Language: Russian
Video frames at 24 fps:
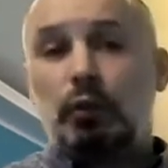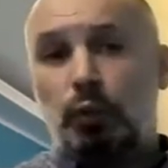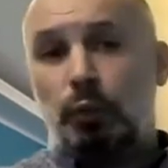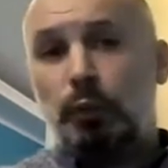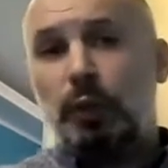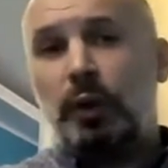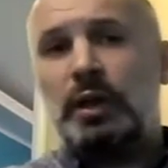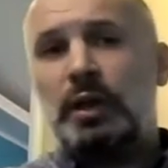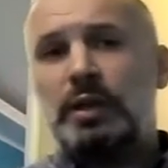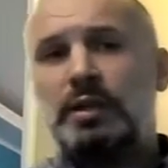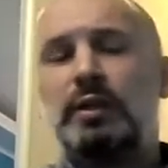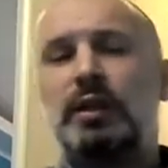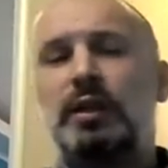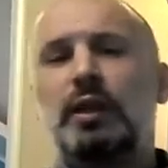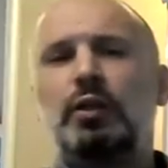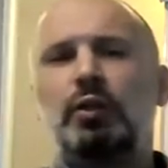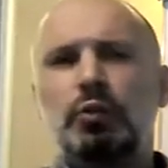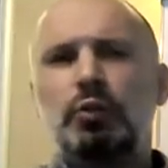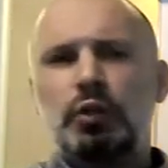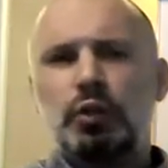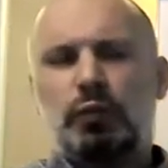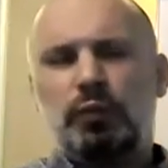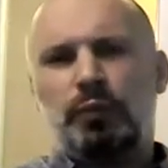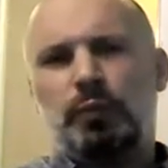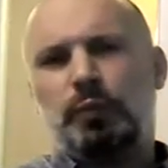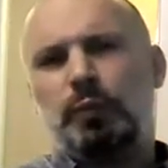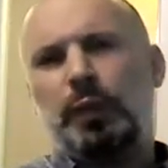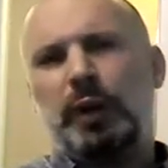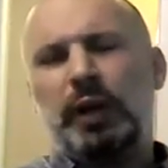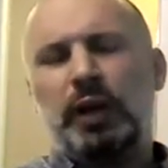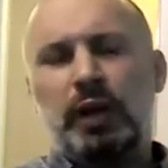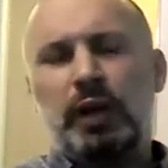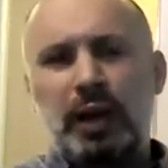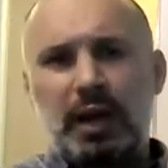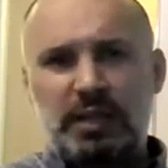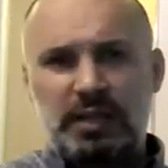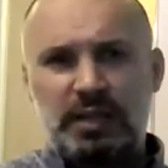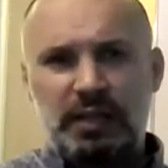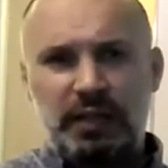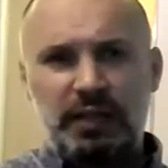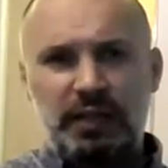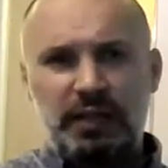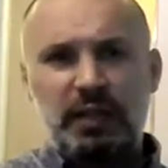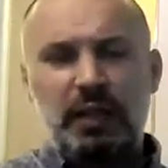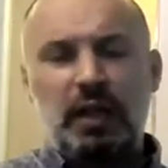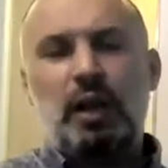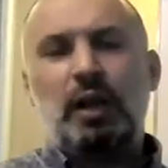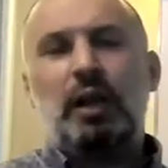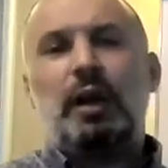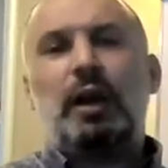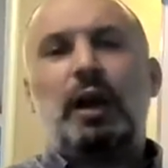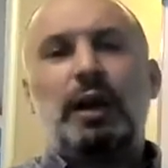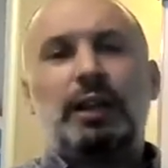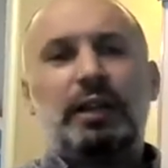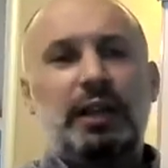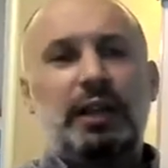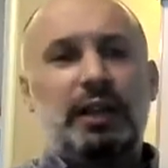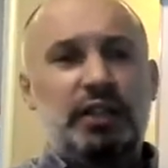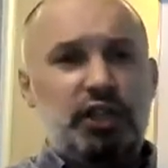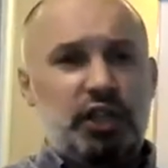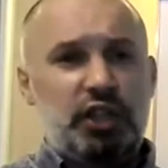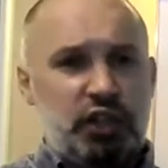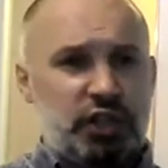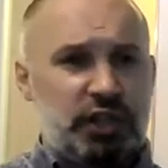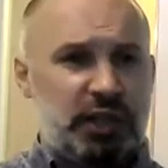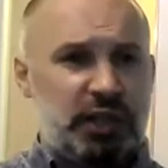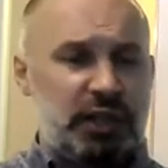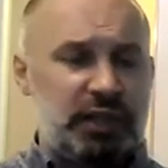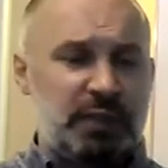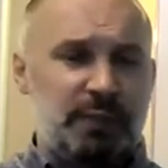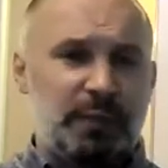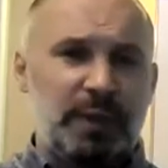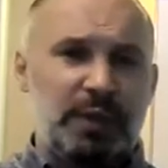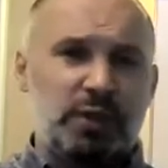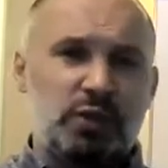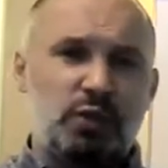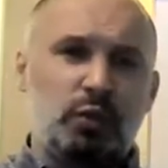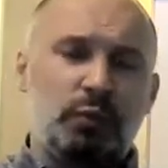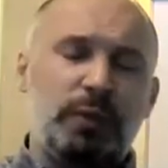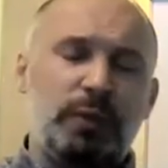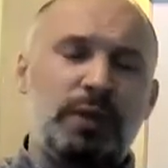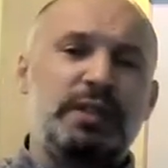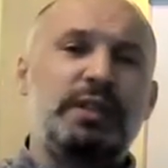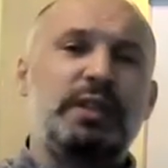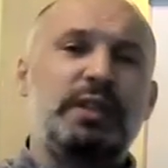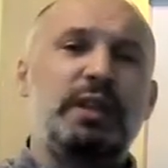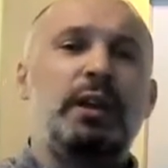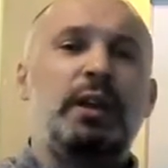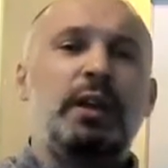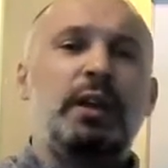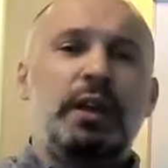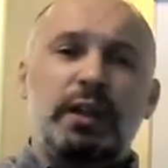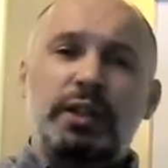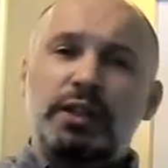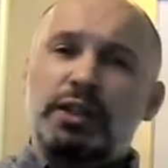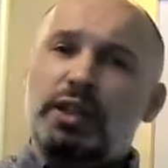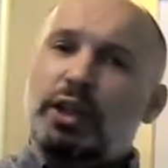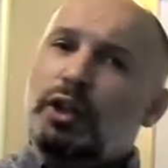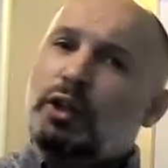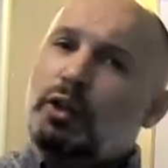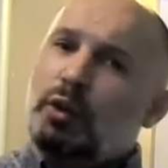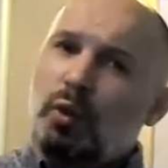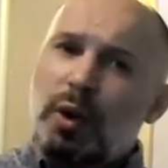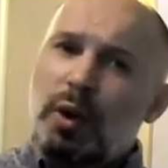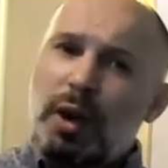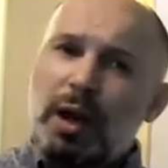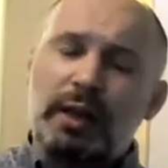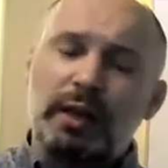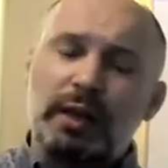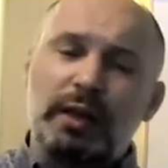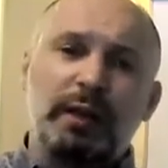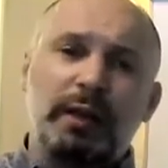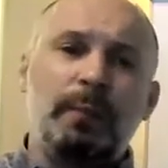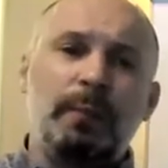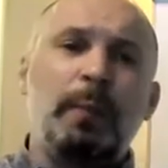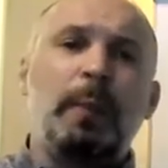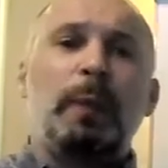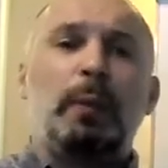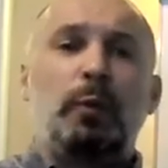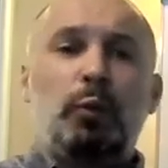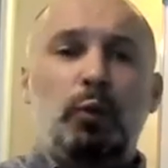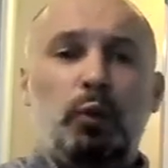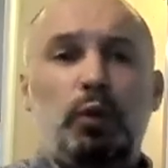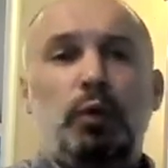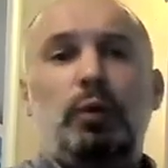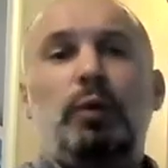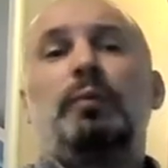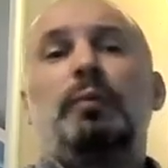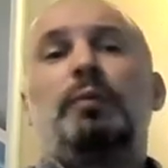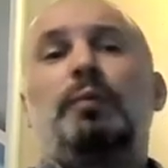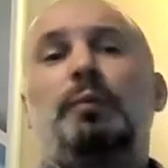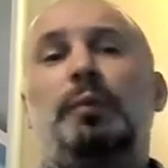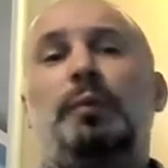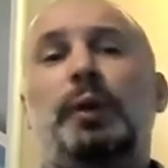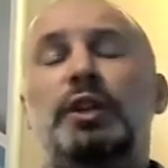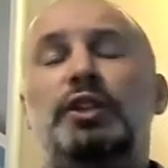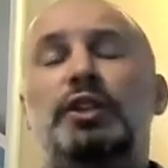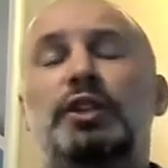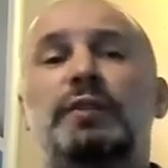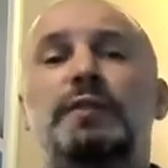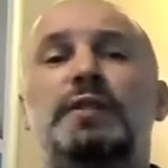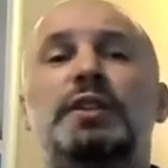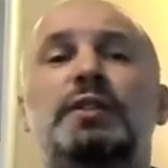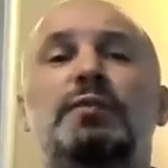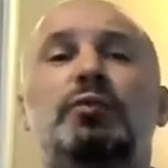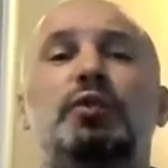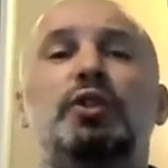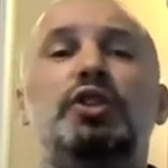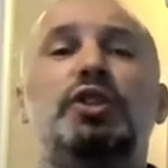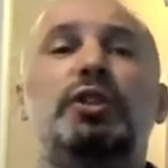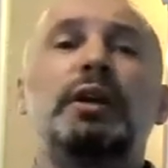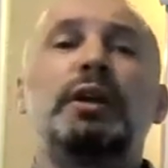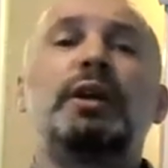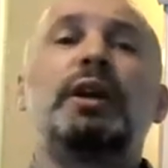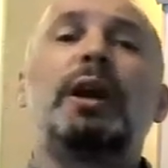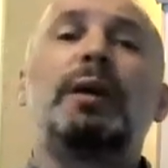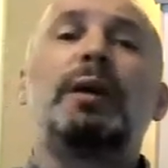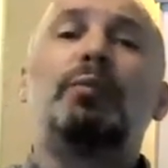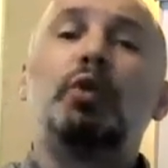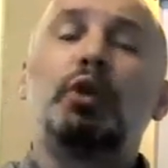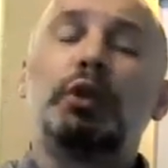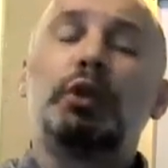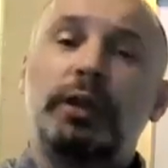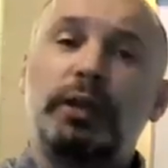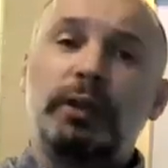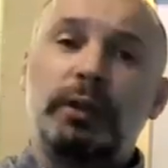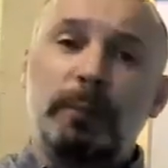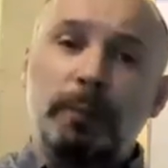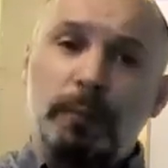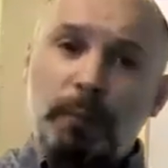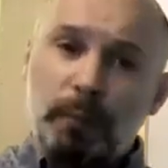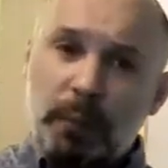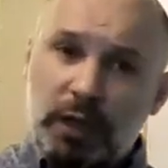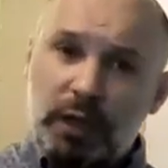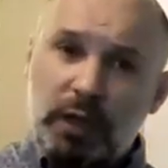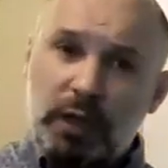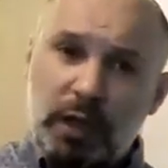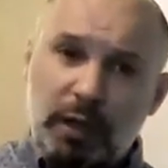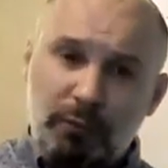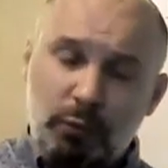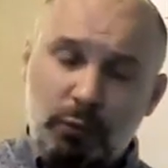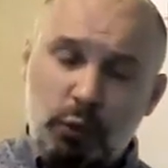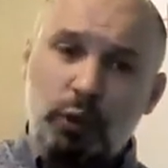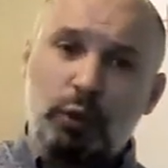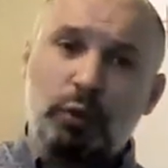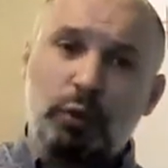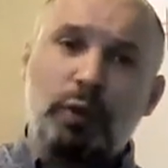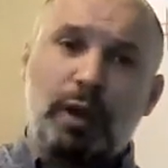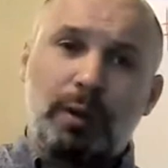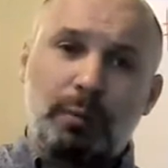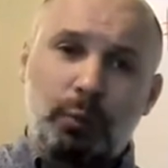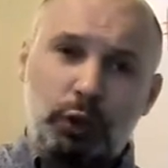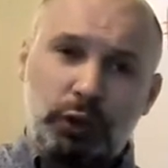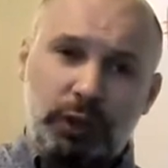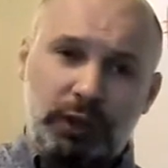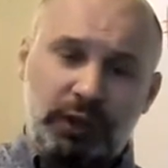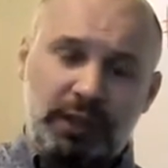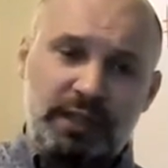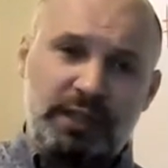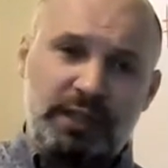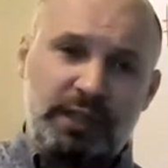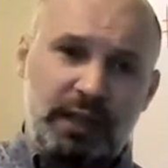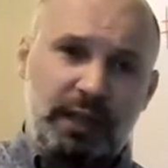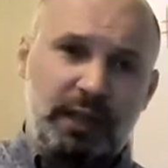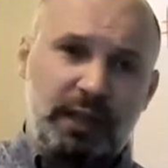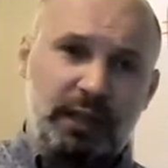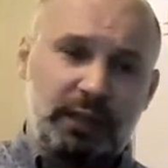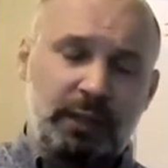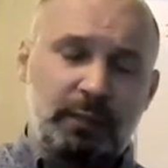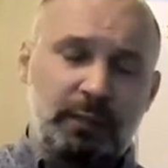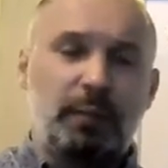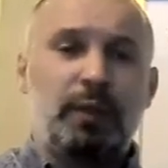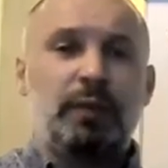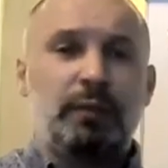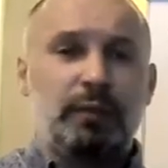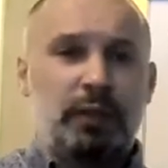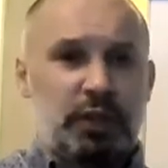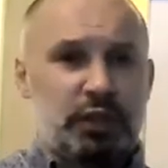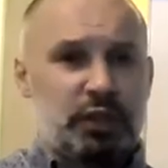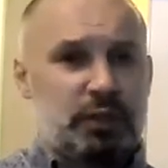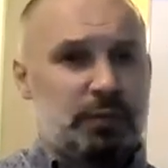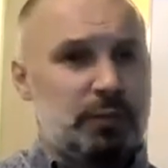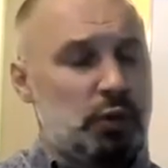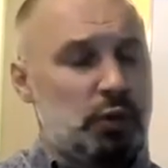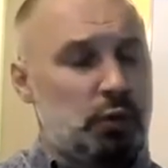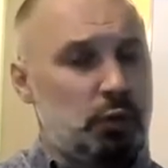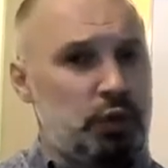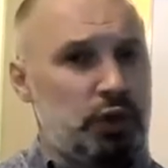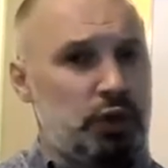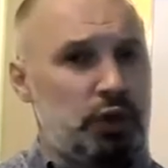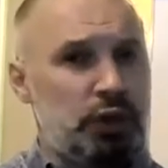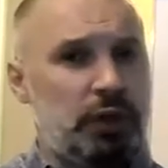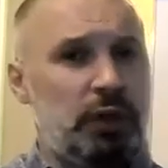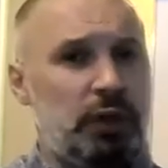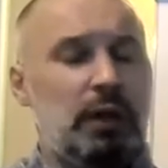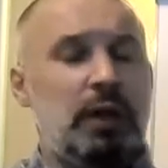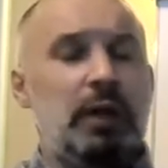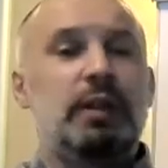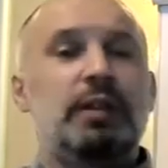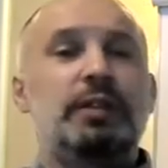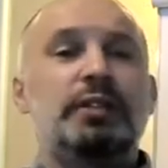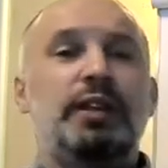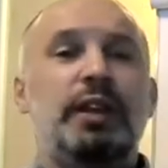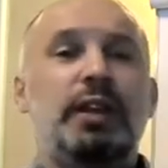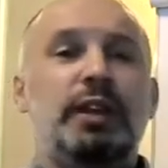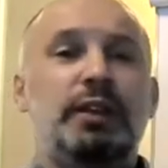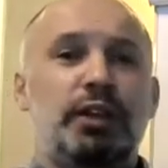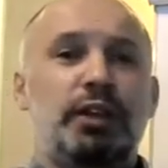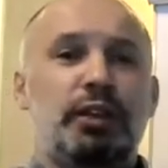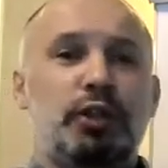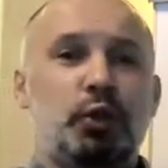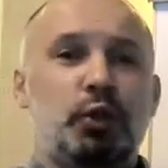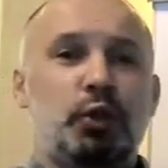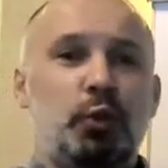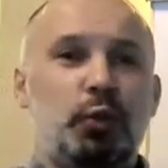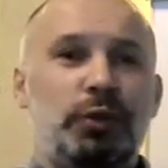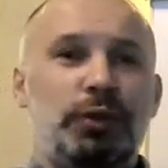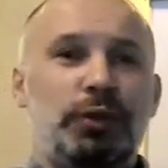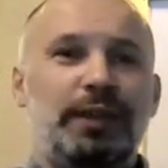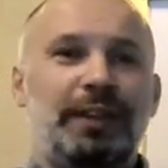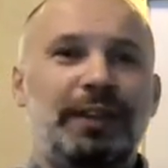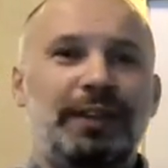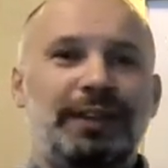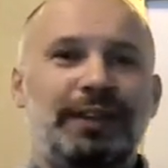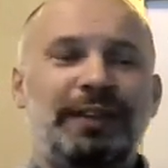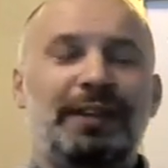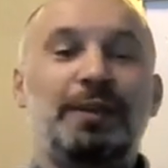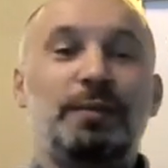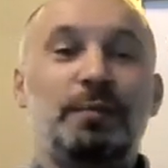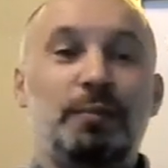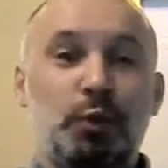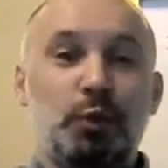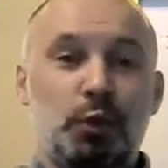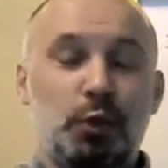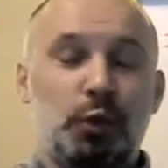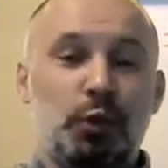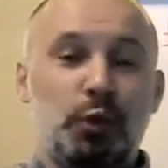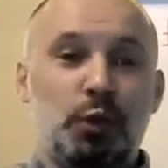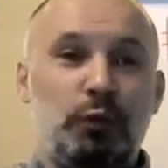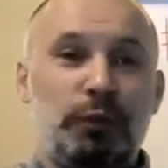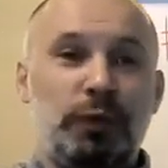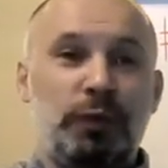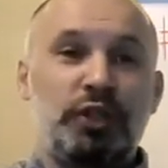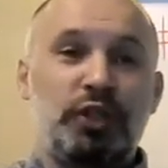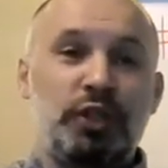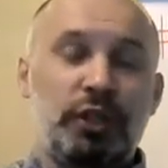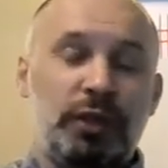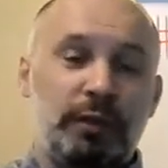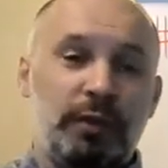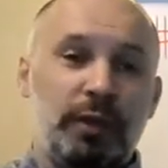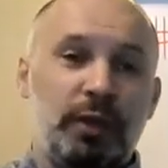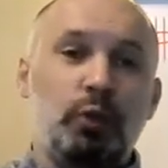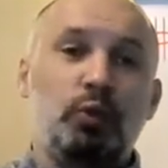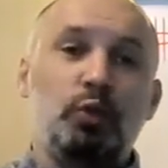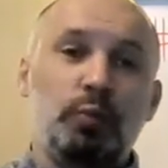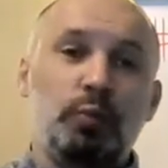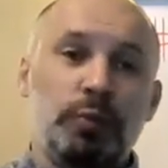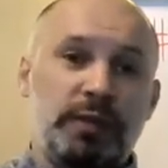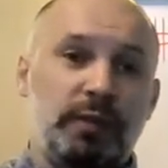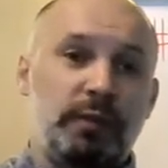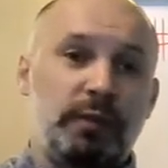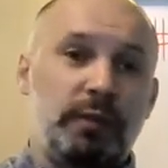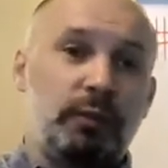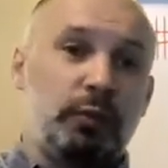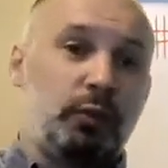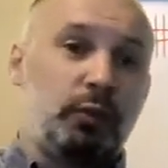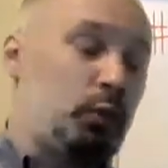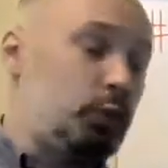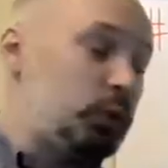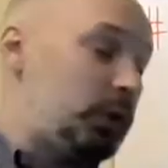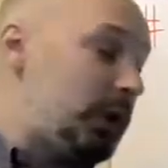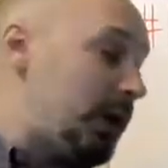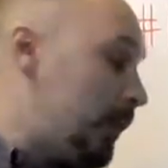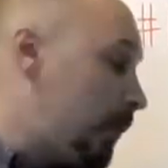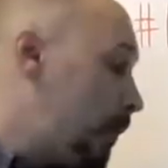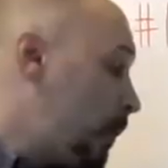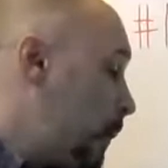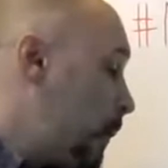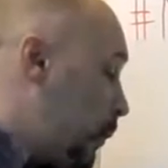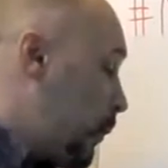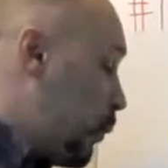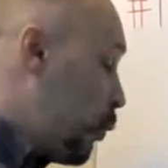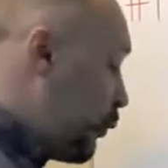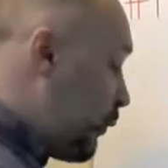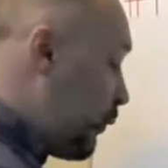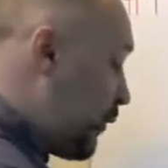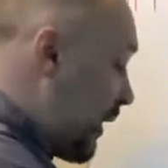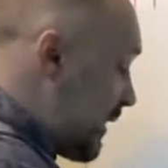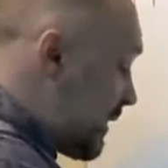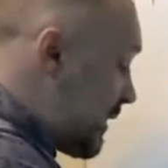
которая показывает о том, что прекрасные аналитические способности, интеллектуальные, ну и прежде всего человек работает головой, работает интеллектом. В нашем случае директор школы – это, безусловно, человек умственного труда. Ну и в